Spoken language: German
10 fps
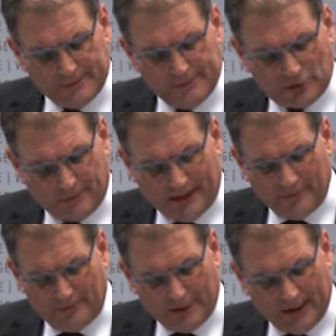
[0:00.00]
Wir
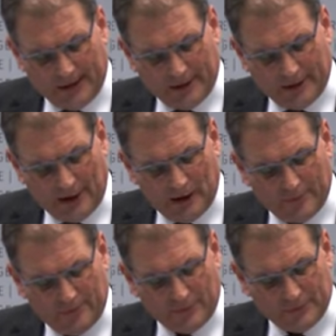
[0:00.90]
sprechen von einer nach
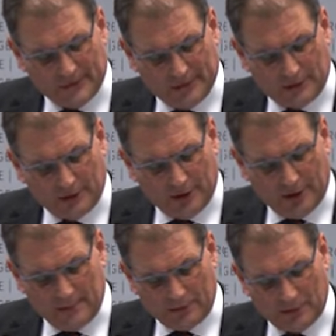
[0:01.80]
wie vor sehr
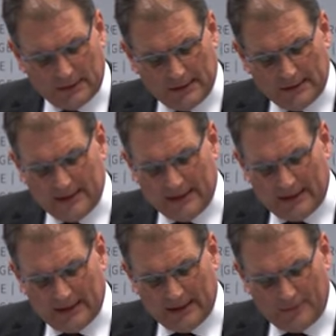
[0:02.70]
dynamischen
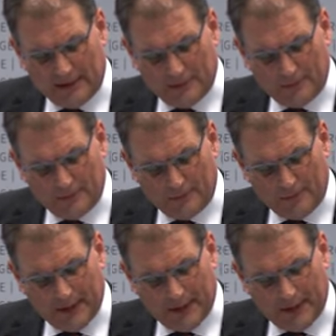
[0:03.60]
Entwicklung,